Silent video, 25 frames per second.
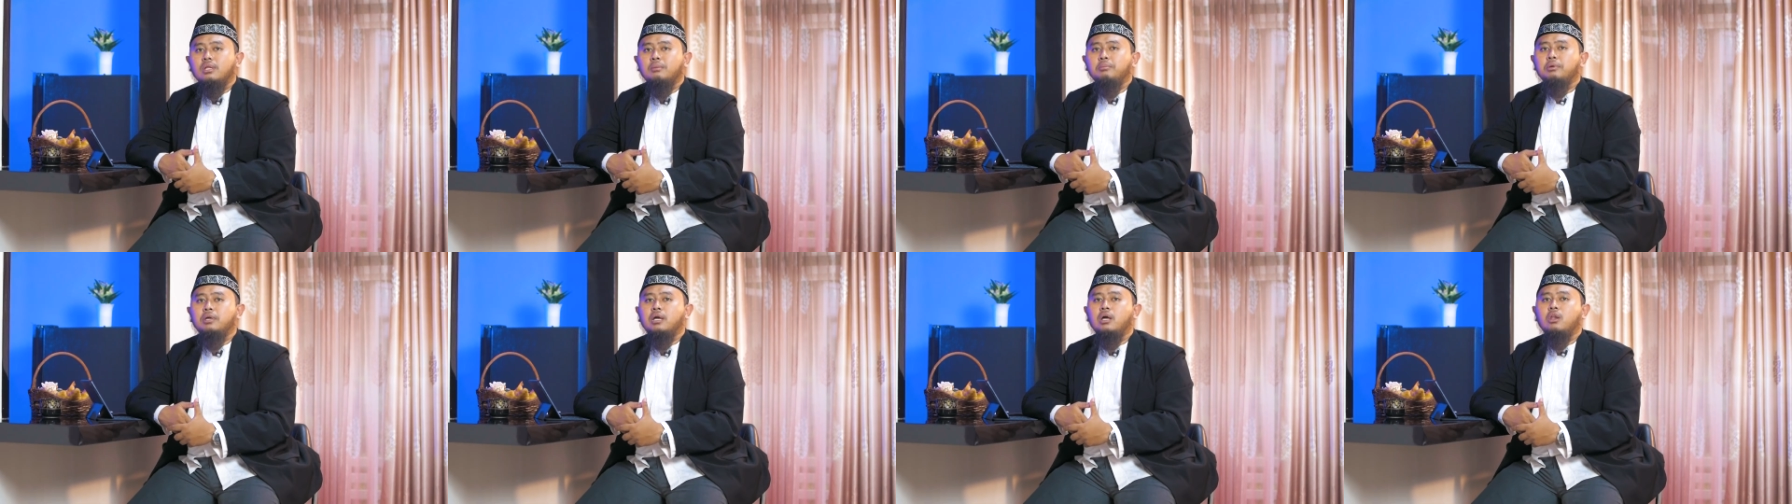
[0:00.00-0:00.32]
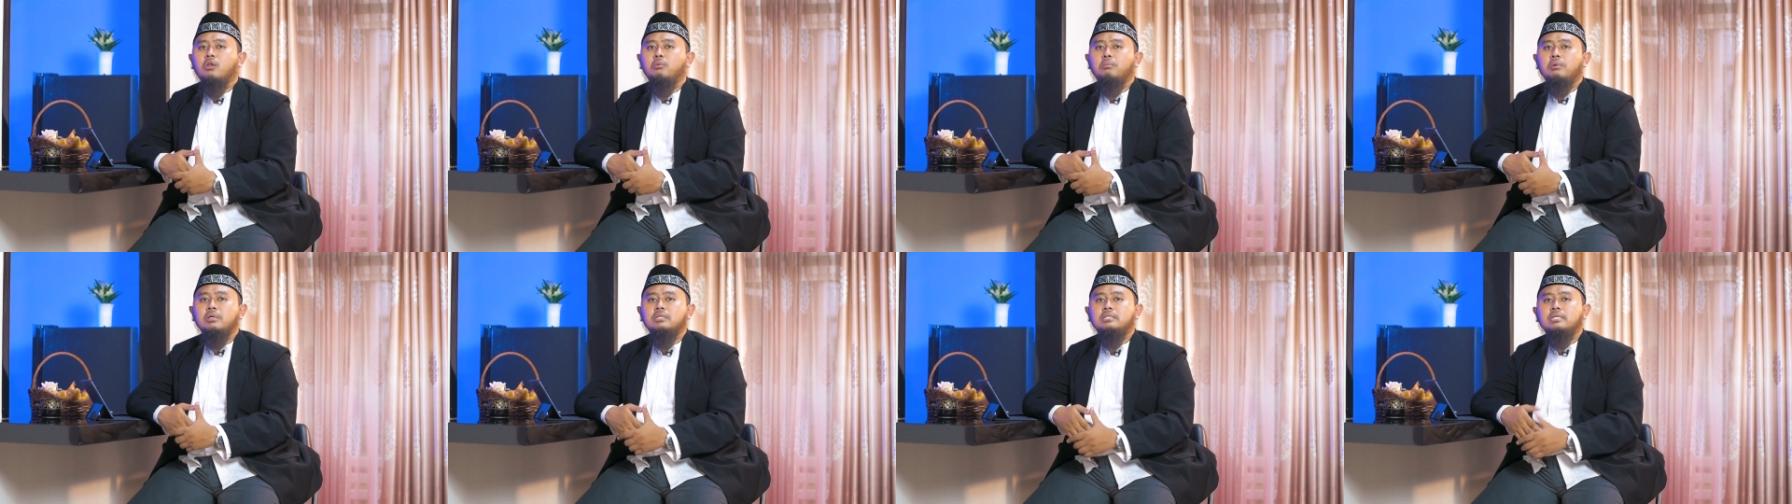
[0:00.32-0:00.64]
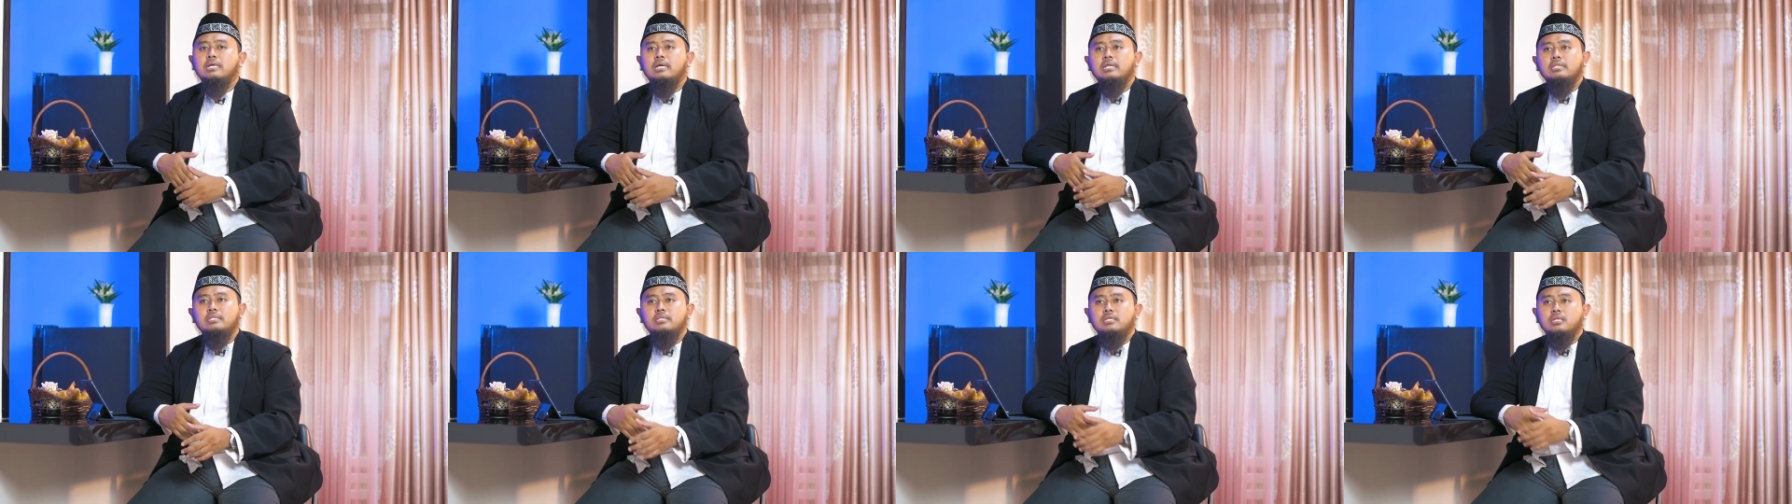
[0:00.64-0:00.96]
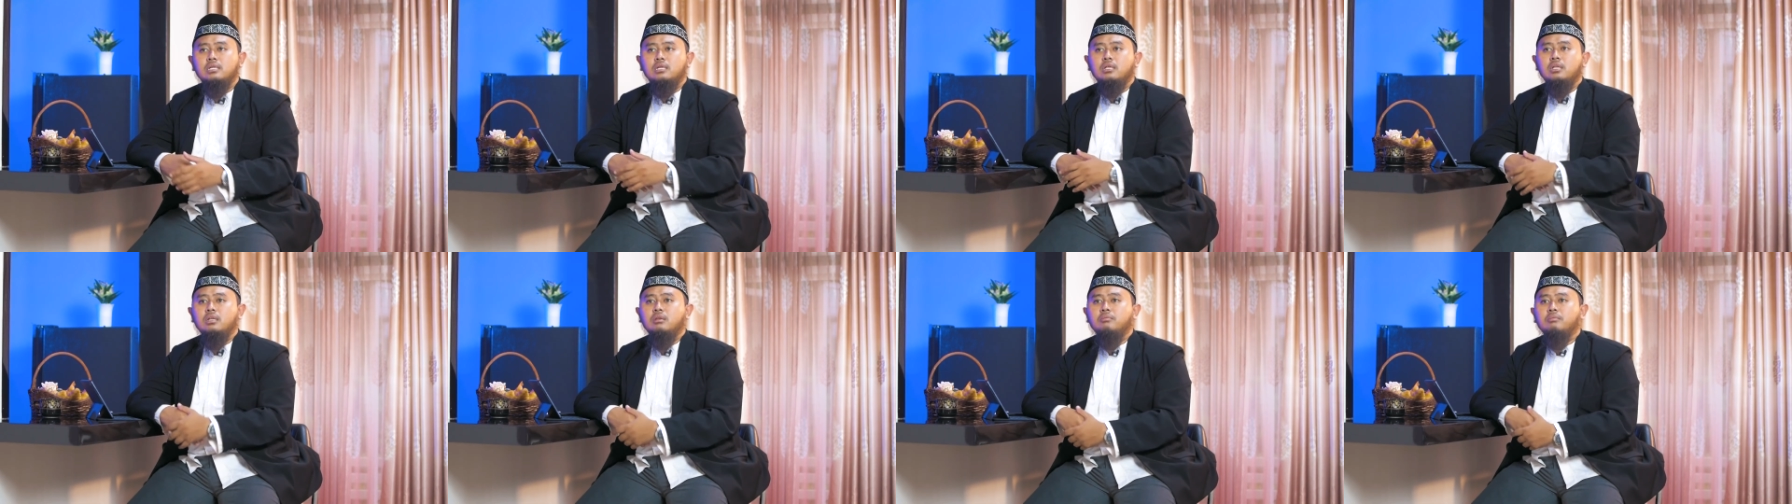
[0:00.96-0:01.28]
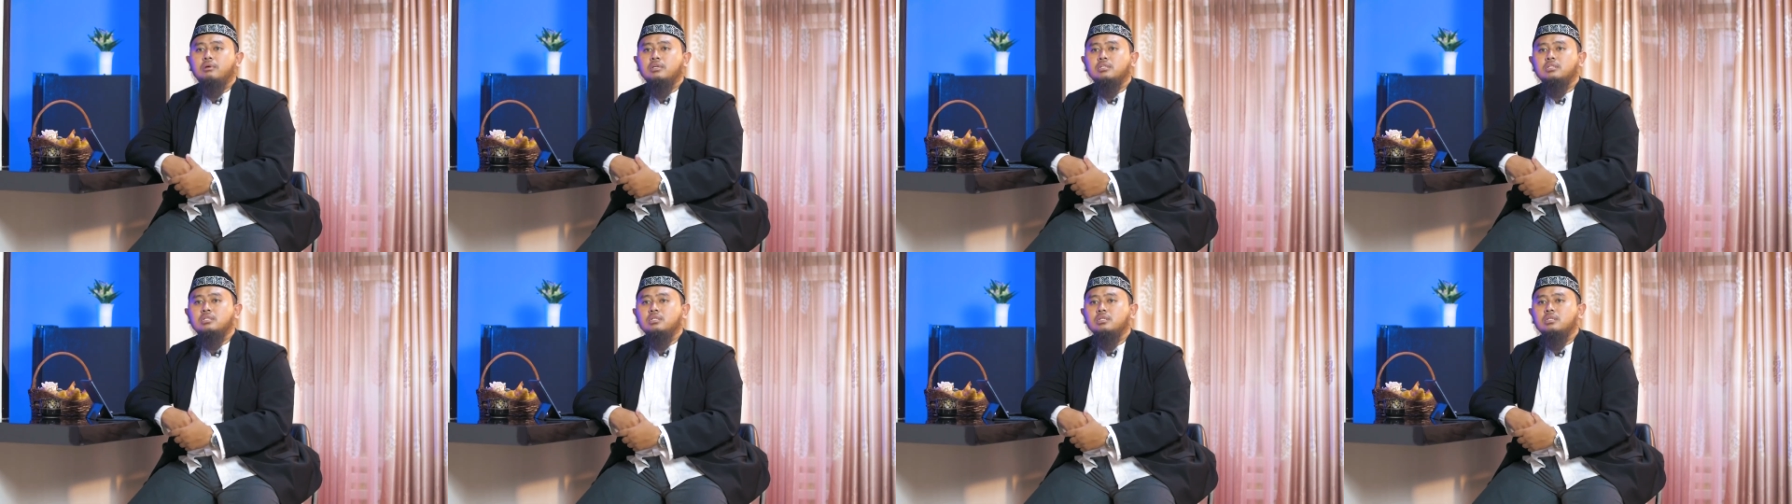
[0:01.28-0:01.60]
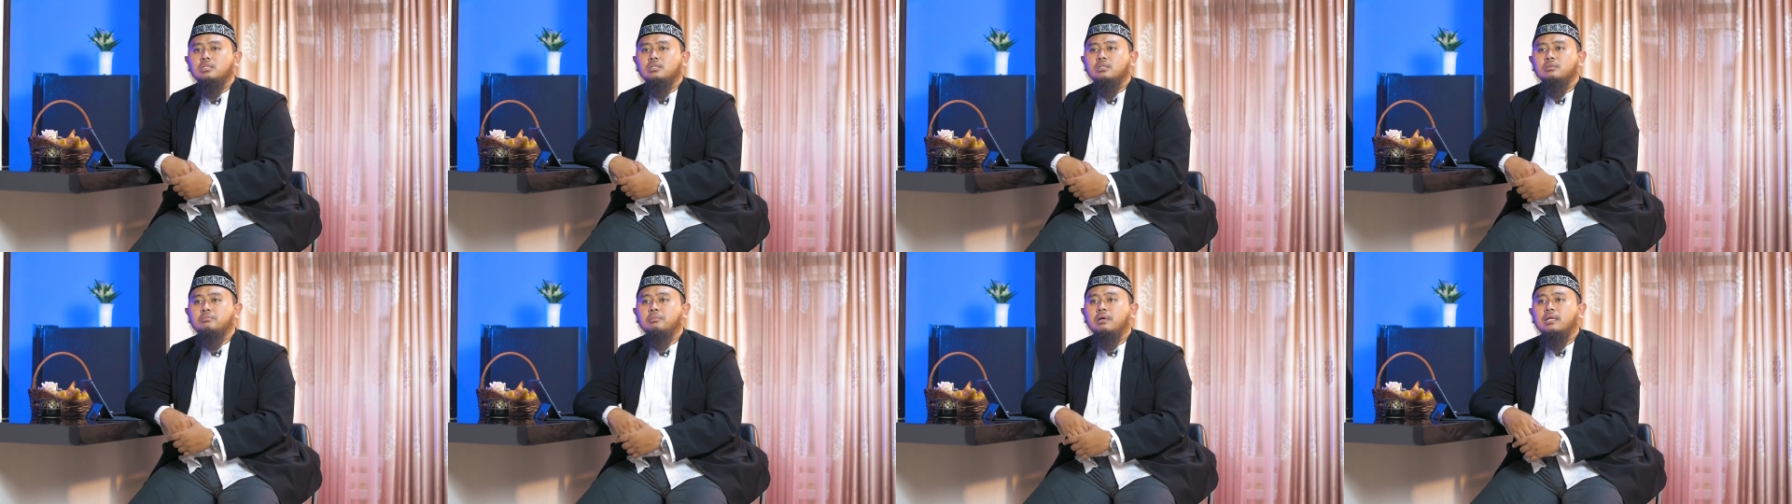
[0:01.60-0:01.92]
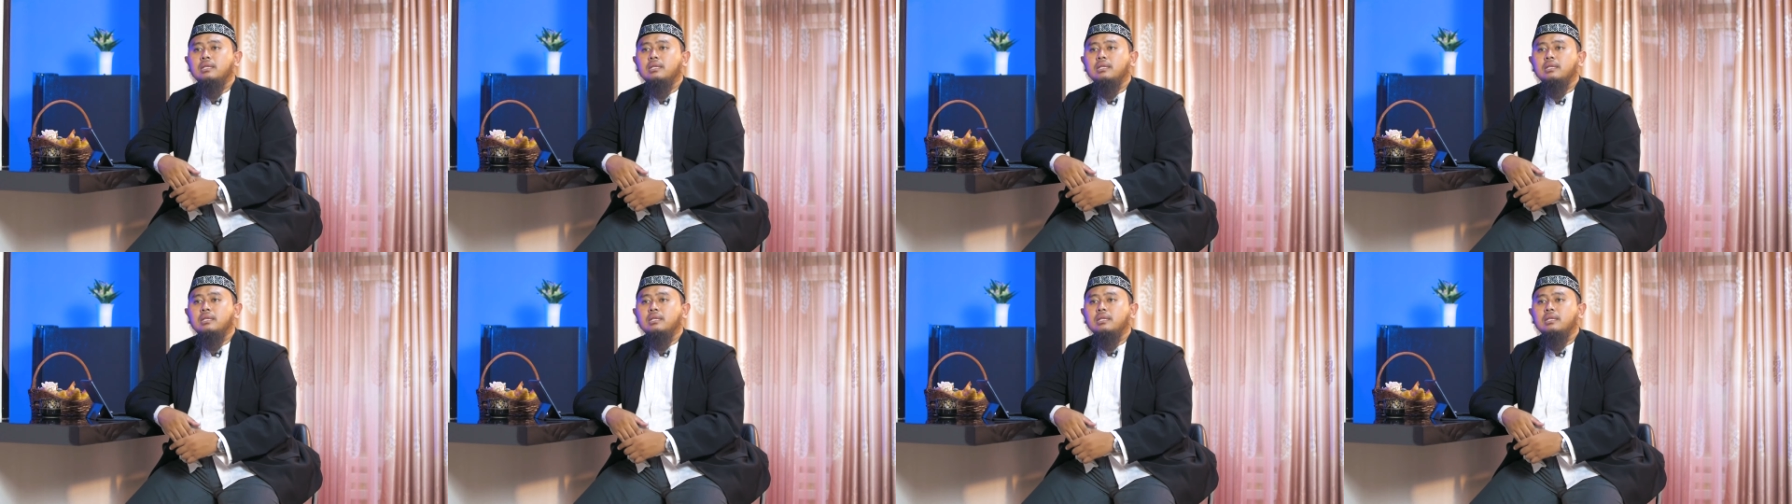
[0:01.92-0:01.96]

Tapi kalau masih kecil, masih